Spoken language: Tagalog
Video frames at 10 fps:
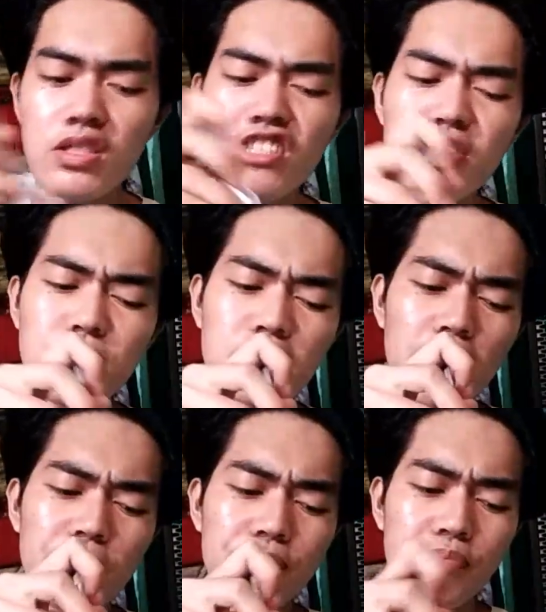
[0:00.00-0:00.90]
Ang sarap
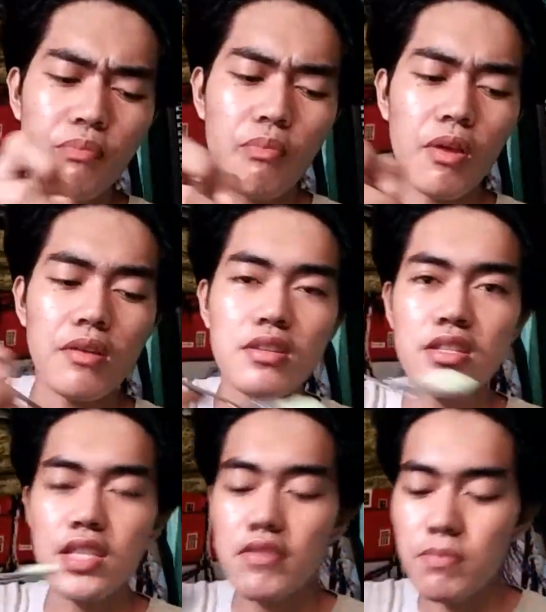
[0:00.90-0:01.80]
niya.
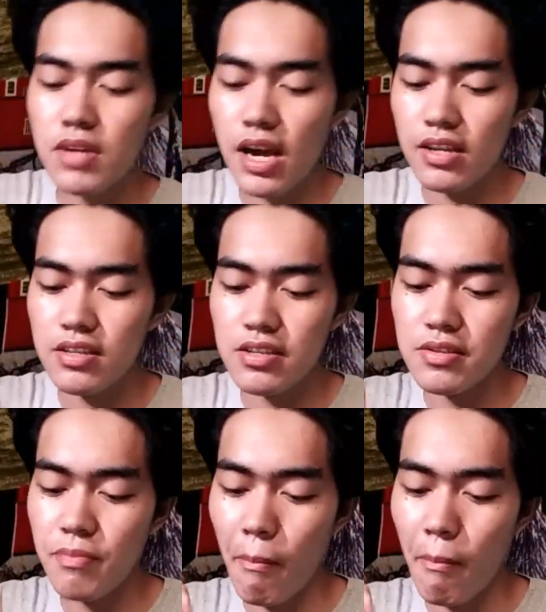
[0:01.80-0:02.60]
Sarap, guys.